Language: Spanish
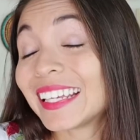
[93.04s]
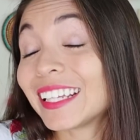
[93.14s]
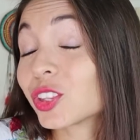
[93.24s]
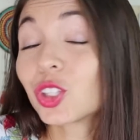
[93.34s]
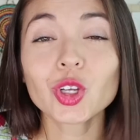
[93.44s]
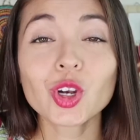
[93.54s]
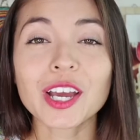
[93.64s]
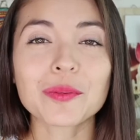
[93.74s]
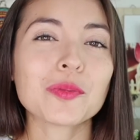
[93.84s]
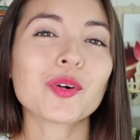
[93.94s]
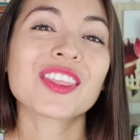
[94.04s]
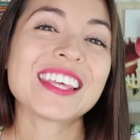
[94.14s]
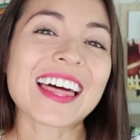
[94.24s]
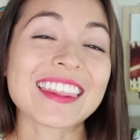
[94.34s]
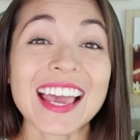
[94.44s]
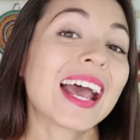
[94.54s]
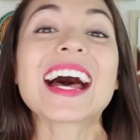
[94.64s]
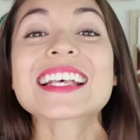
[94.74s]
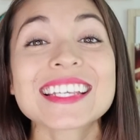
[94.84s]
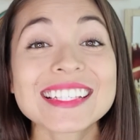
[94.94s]
y todo lo que vivo día a día.
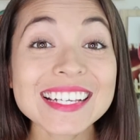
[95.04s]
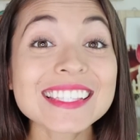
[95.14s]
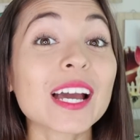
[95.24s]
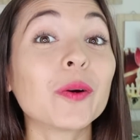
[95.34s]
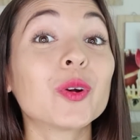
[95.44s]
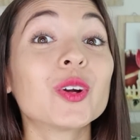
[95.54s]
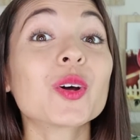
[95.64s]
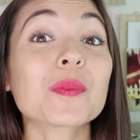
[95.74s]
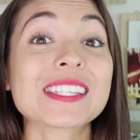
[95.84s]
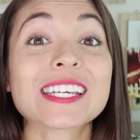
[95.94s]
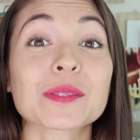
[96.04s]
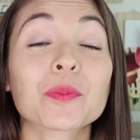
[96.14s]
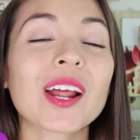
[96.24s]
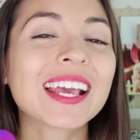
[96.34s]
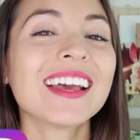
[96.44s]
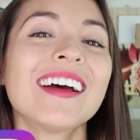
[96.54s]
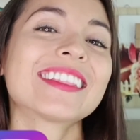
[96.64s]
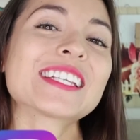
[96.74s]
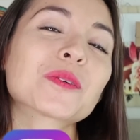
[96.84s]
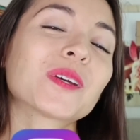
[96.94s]
Así es que si aún no me sigues por ahí,
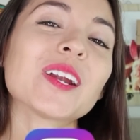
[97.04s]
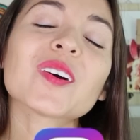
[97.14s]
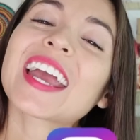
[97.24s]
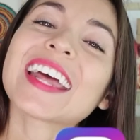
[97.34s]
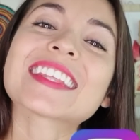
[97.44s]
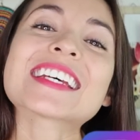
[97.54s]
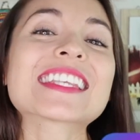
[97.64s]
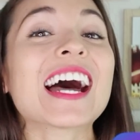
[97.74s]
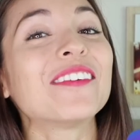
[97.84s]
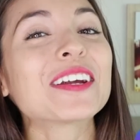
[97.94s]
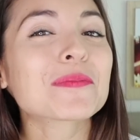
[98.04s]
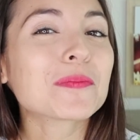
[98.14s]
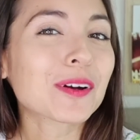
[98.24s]
te sugiero que entres a ver mi